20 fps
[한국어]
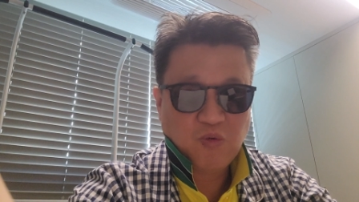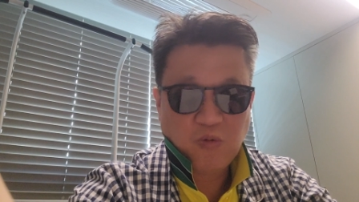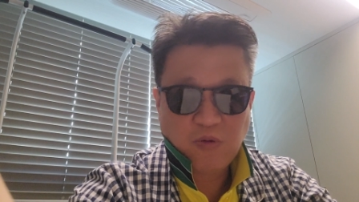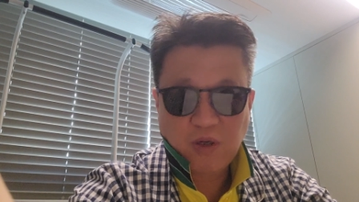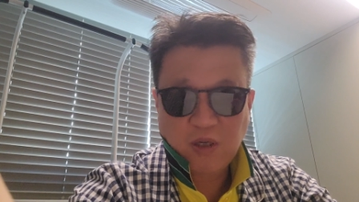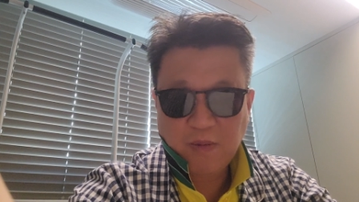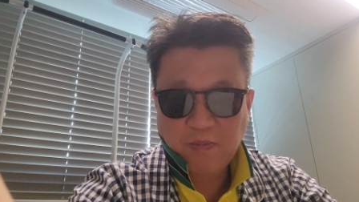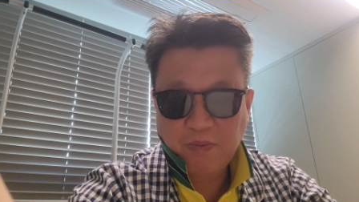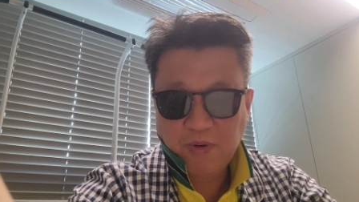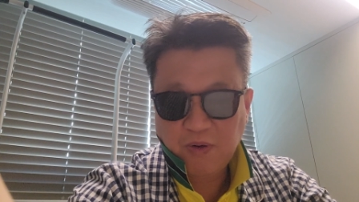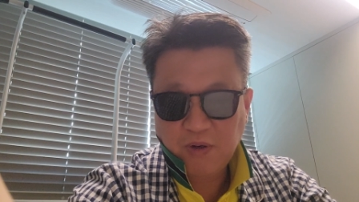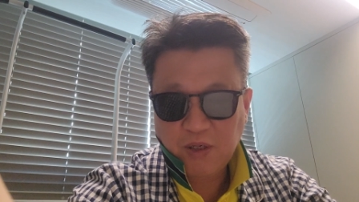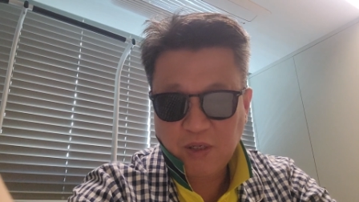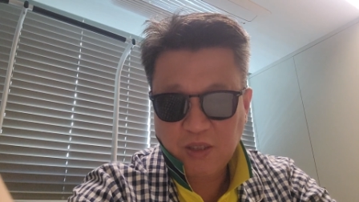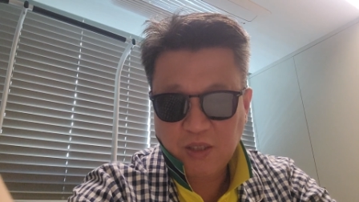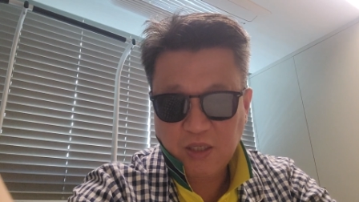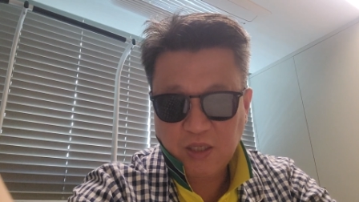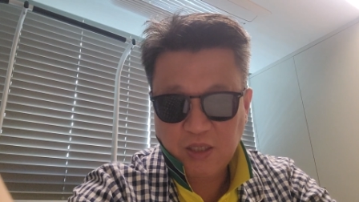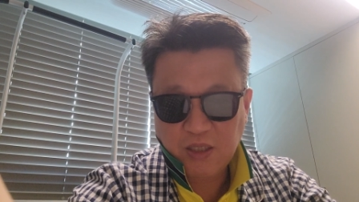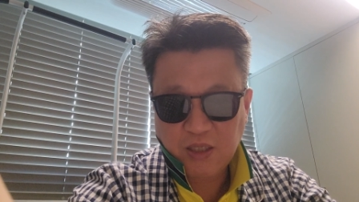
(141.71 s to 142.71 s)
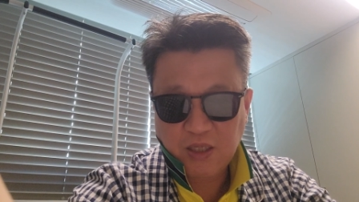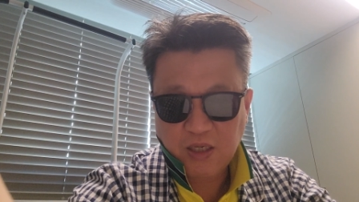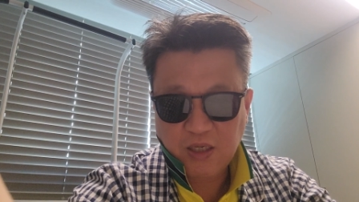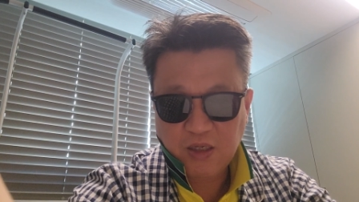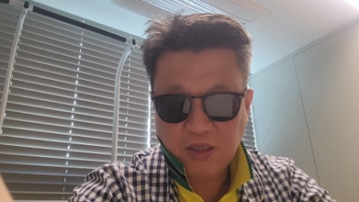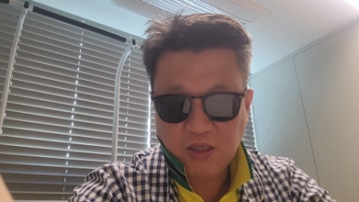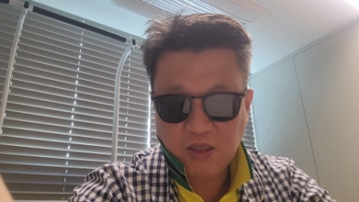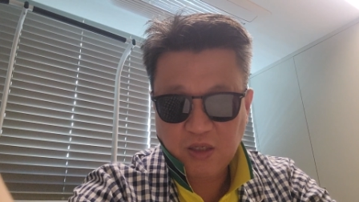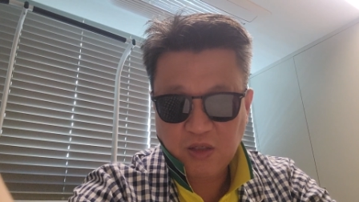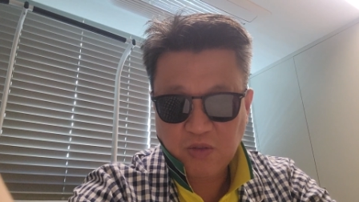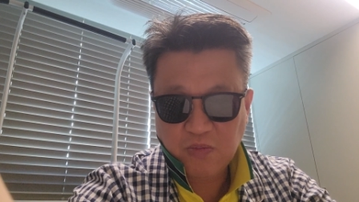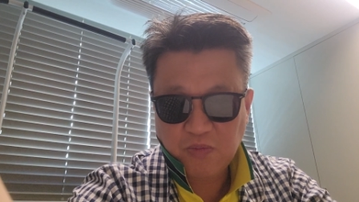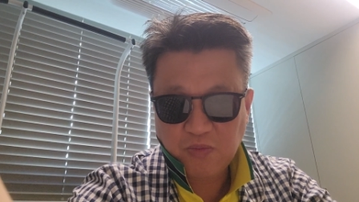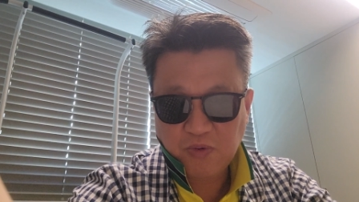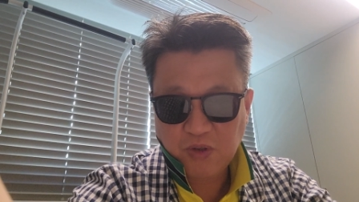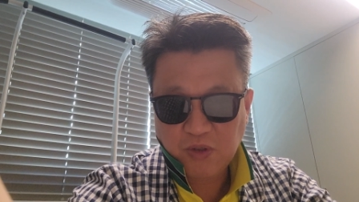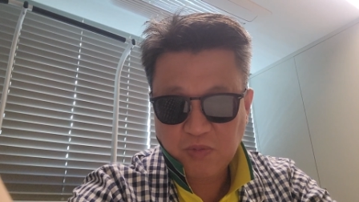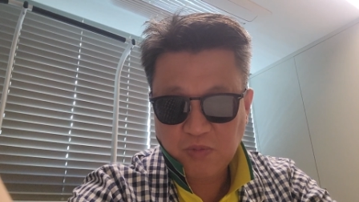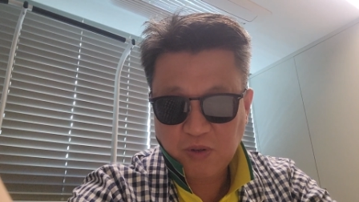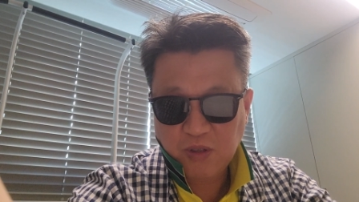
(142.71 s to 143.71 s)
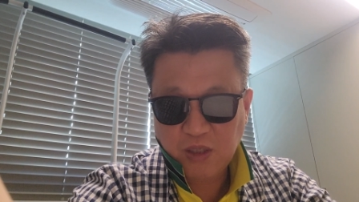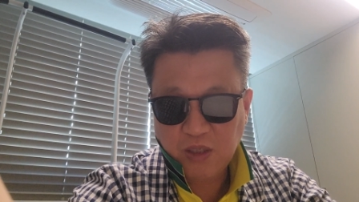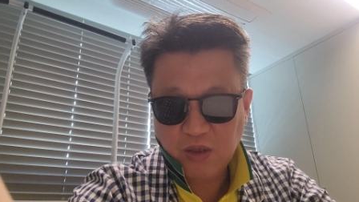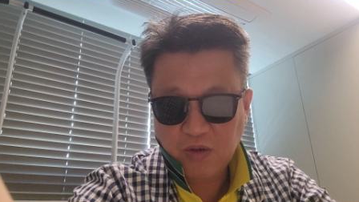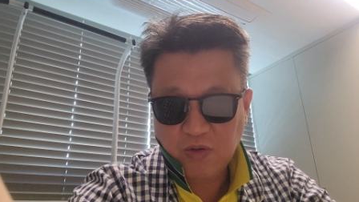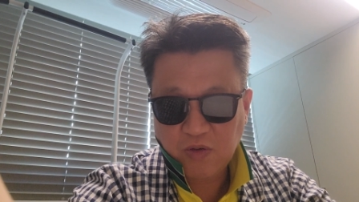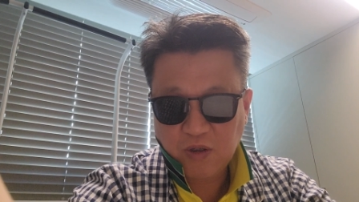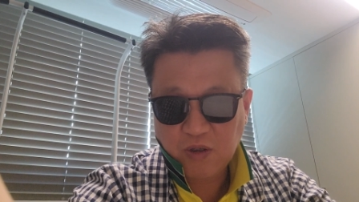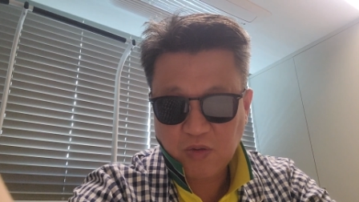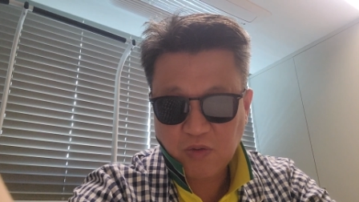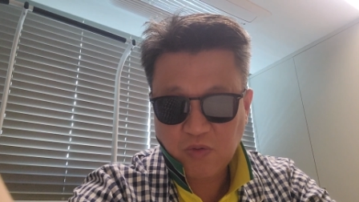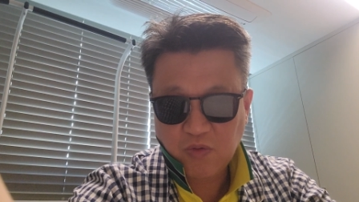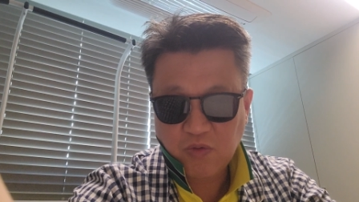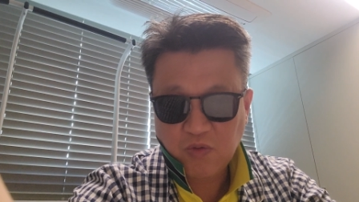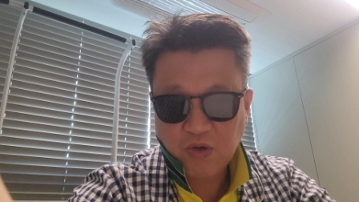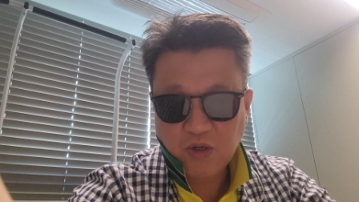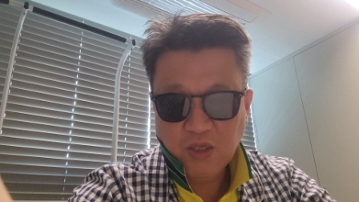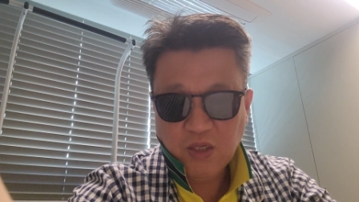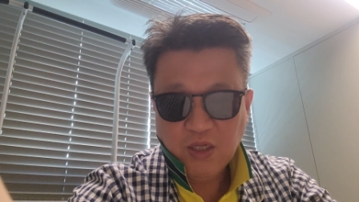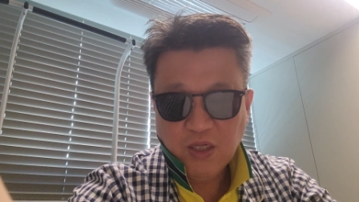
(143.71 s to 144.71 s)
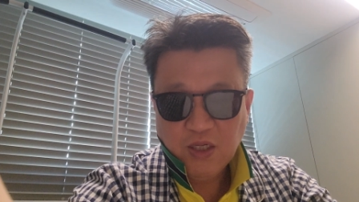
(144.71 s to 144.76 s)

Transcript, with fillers: 높게 평가돼 있다 이렇게 좀 보시면 될 것 같고